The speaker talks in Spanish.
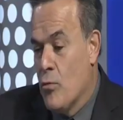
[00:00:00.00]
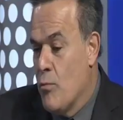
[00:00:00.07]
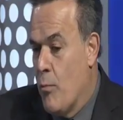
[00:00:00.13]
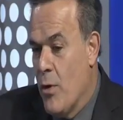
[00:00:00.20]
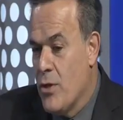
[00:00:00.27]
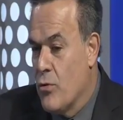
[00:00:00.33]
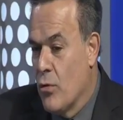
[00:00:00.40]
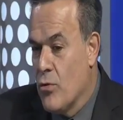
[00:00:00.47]
por
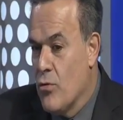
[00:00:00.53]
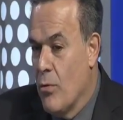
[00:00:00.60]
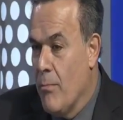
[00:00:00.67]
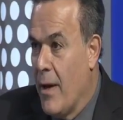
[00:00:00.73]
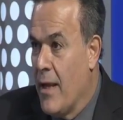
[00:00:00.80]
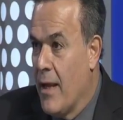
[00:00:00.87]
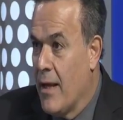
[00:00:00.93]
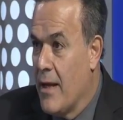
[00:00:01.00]
supuesto que son
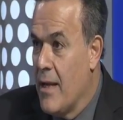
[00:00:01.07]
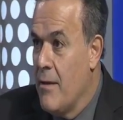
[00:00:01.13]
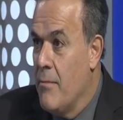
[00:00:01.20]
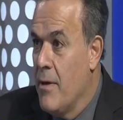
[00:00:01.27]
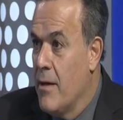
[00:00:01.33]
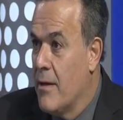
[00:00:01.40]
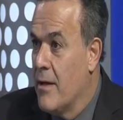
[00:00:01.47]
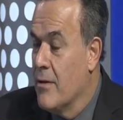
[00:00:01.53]
María
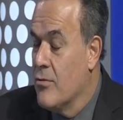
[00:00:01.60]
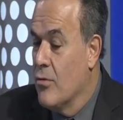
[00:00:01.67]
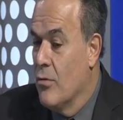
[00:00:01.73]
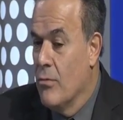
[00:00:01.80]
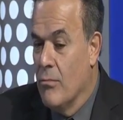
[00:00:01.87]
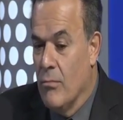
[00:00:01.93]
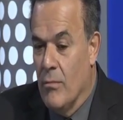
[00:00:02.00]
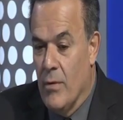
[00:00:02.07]
Grieber, que
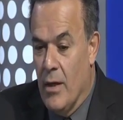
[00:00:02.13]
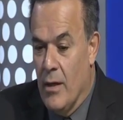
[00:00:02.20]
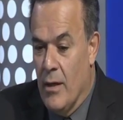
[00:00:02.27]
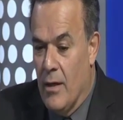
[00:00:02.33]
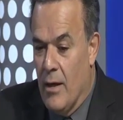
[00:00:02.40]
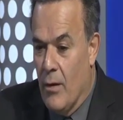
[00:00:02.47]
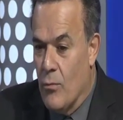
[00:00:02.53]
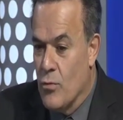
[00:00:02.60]
son mm. eh,
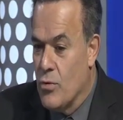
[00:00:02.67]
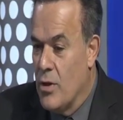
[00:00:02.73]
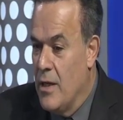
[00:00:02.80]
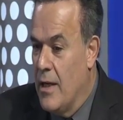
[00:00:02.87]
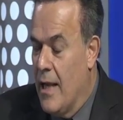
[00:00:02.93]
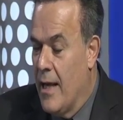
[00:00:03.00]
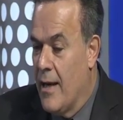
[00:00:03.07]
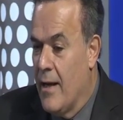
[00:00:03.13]

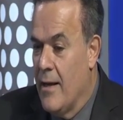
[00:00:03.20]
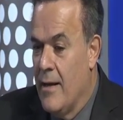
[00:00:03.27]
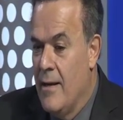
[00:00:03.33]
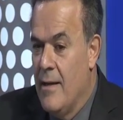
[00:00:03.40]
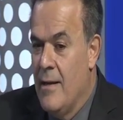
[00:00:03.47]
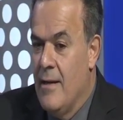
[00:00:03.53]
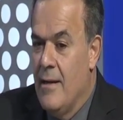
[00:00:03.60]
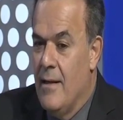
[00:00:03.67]
Agustín Lara,
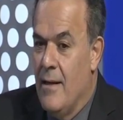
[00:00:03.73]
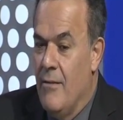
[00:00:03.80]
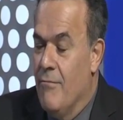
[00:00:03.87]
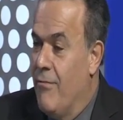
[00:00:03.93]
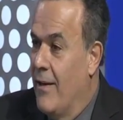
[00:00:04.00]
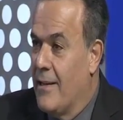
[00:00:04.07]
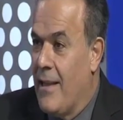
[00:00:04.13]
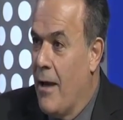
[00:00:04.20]

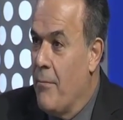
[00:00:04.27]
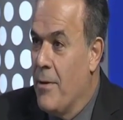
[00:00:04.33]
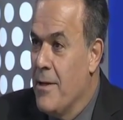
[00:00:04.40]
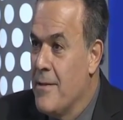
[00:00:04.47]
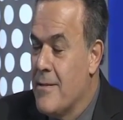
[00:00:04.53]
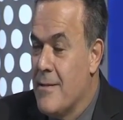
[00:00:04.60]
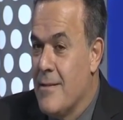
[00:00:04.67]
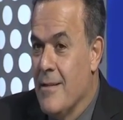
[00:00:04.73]

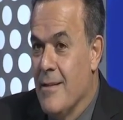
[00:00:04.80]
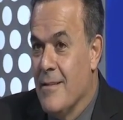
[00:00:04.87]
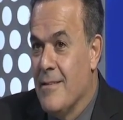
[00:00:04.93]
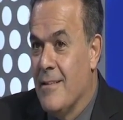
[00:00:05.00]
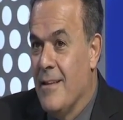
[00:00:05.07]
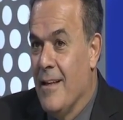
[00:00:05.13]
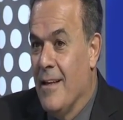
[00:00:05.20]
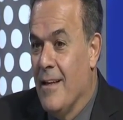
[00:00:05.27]
infaltables,
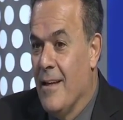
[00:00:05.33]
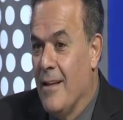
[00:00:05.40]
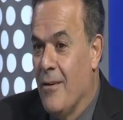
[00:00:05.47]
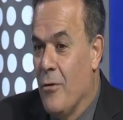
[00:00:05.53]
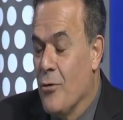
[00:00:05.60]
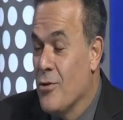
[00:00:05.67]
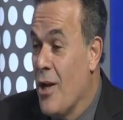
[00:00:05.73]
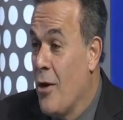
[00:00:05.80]
este,
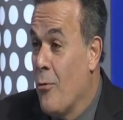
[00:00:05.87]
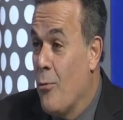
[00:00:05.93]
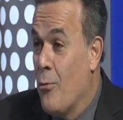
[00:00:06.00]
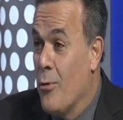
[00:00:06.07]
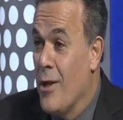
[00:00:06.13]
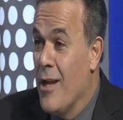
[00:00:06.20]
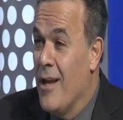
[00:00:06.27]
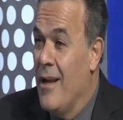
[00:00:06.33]
Gonzalo
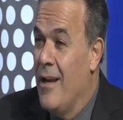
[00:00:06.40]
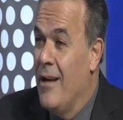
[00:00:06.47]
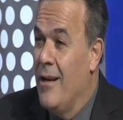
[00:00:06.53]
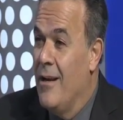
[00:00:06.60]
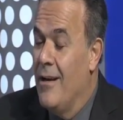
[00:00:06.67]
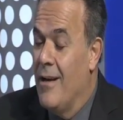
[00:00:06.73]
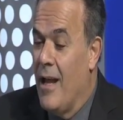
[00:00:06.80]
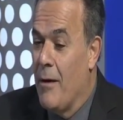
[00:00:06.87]

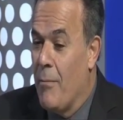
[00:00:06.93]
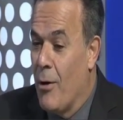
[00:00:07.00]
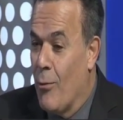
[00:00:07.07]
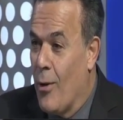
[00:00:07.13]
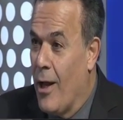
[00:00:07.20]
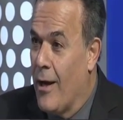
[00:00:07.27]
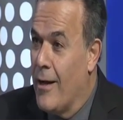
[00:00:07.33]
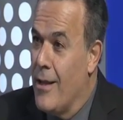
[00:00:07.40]
Curiel,
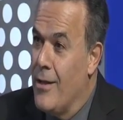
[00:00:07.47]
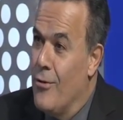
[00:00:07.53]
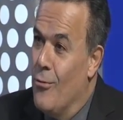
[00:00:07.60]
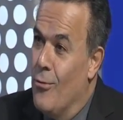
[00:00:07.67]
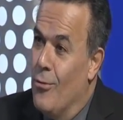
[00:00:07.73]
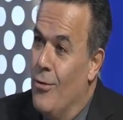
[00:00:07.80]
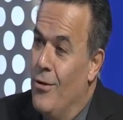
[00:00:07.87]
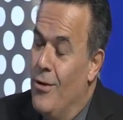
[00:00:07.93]
Álvaro
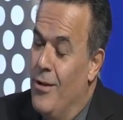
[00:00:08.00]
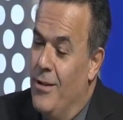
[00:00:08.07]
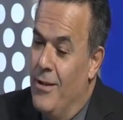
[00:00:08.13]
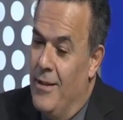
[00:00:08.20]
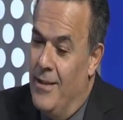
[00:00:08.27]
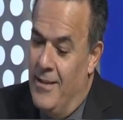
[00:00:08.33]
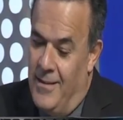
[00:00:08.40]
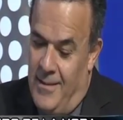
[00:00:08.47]
Carrillo,
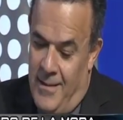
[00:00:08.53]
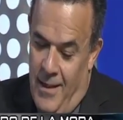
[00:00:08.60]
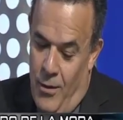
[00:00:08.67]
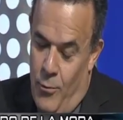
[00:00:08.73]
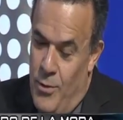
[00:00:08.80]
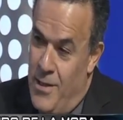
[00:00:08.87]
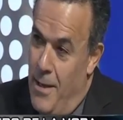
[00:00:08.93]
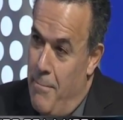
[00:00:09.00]
este,
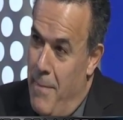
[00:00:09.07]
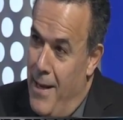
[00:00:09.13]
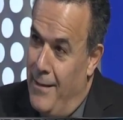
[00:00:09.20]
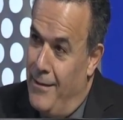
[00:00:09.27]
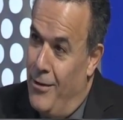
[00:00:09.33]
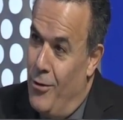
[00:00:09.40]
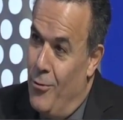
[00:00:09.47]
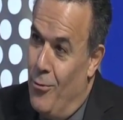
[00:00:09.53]
Luis
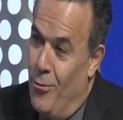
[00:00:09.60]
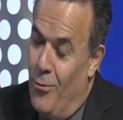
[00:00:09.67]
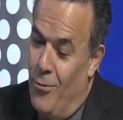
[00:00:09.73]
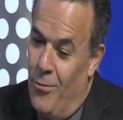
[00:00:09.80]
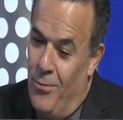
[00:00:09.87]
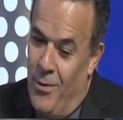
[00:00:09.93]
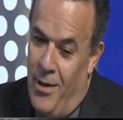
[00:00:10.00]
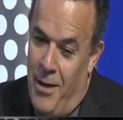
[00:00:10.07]

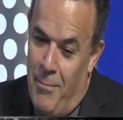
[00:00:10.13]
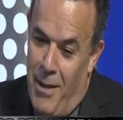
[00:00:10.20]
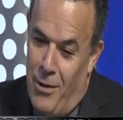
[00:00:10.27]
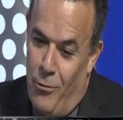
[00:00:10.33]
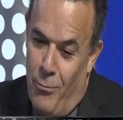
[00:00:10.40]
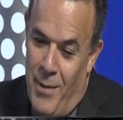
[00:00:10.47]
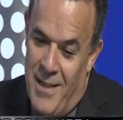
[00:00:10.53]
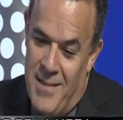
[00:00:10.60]
Demetrio,
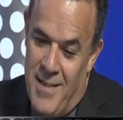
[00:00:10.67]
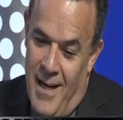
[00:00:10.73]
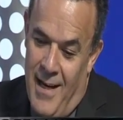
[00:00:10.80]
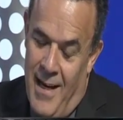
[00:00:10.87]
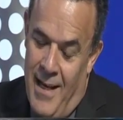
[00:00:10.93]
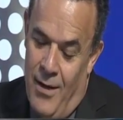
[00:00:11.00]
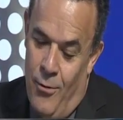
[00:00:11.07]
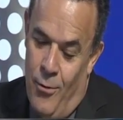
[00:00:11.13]
Armando
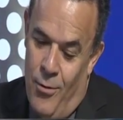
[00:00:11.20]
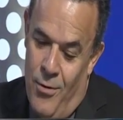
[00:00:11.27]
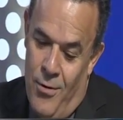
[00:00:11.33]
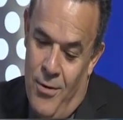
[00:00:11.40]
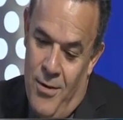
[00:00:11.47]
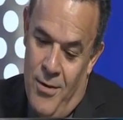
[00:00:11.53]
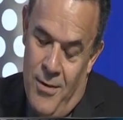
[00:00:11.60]
Manzanero,